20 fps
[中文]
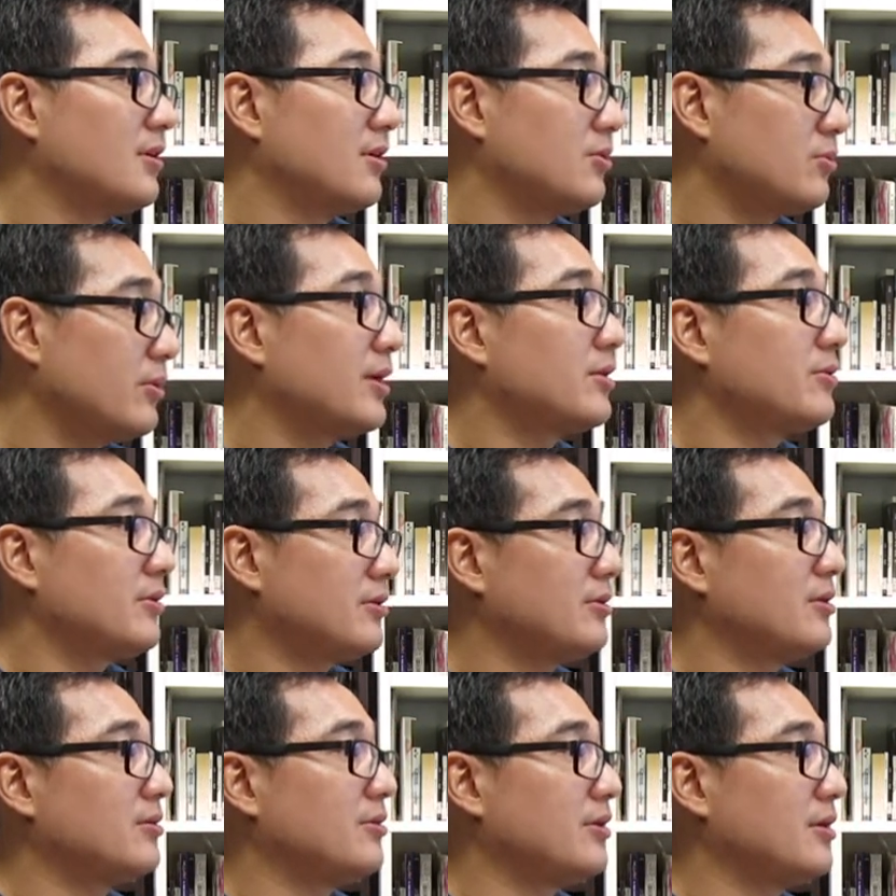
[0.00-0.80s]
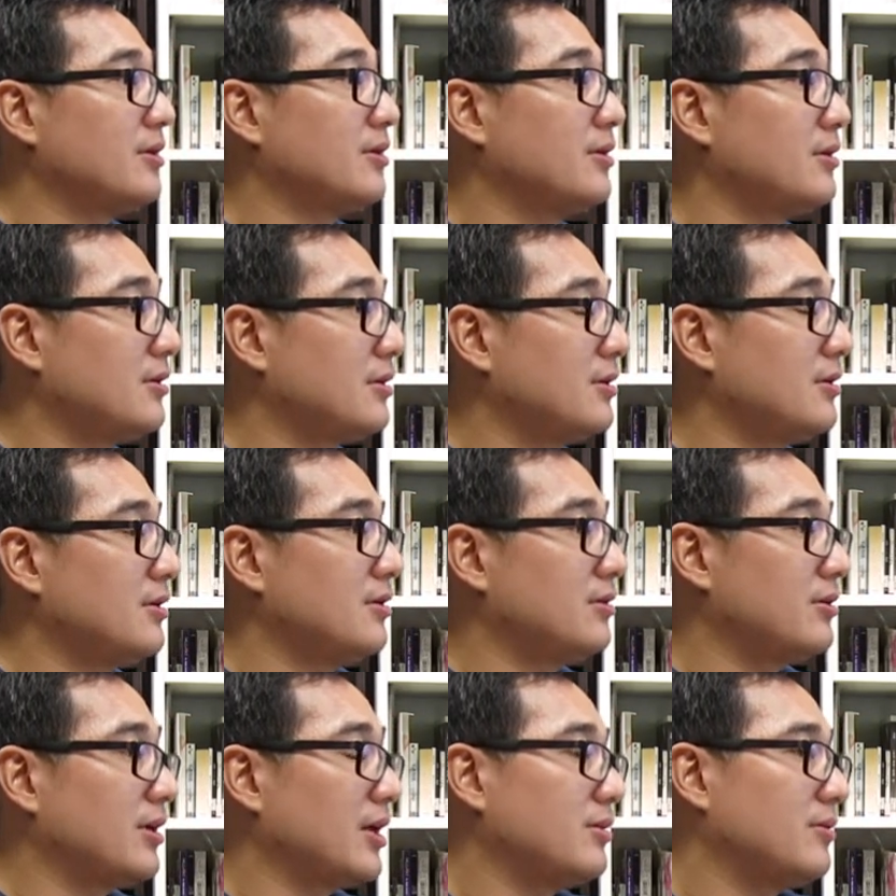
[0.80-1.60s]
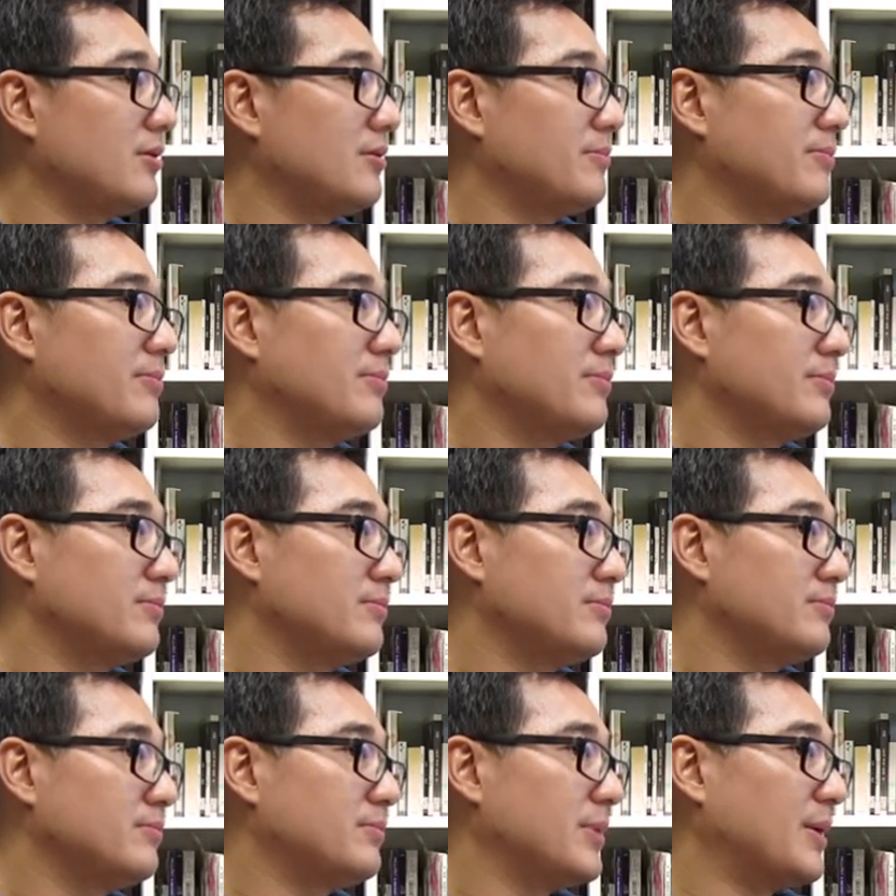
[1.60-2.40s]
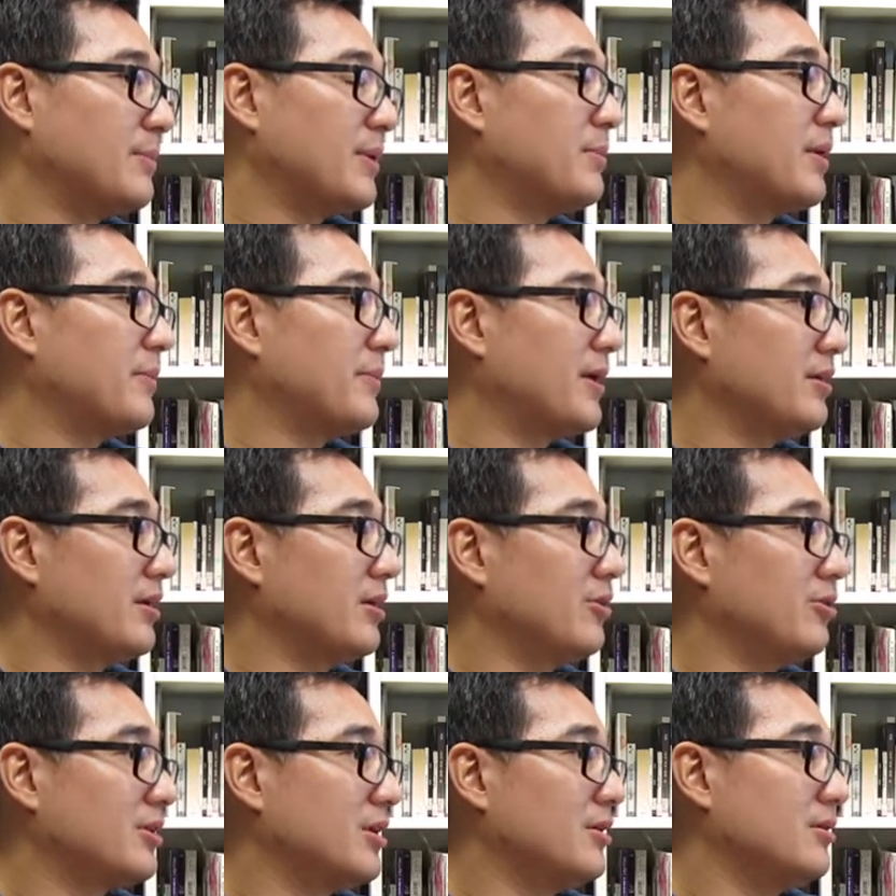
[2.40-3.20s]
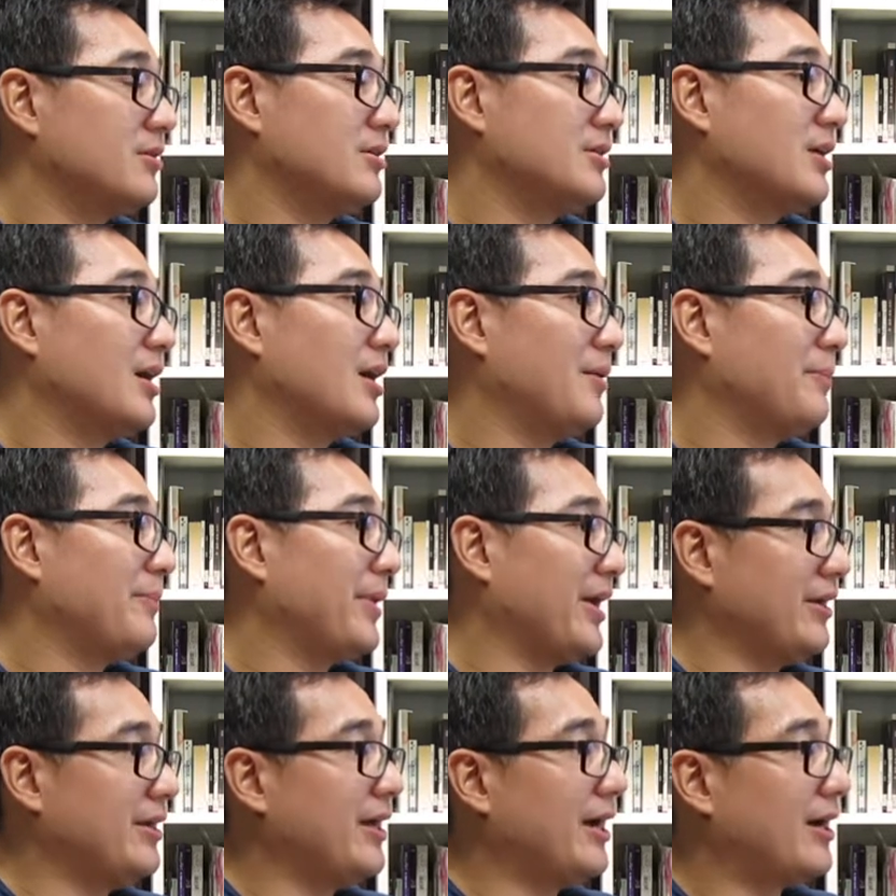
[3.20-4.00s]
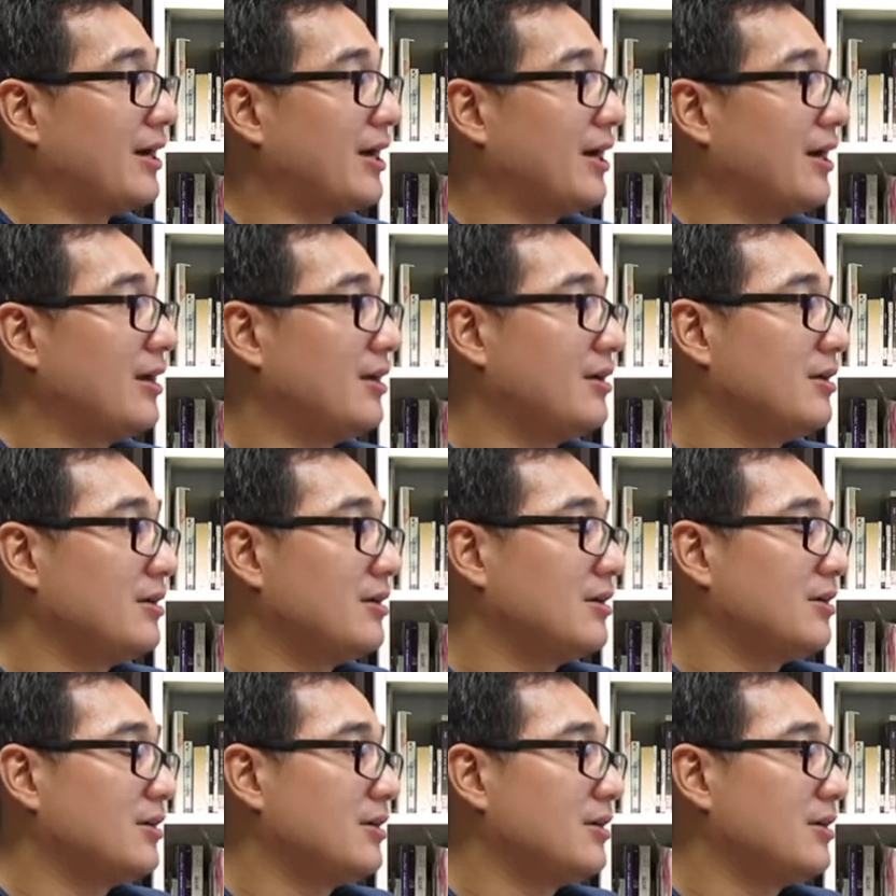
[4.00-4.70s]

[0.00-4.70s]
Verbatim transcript: 对对对对。嗯。那因为爸爸妈妈也有特地在培养啊。嗯。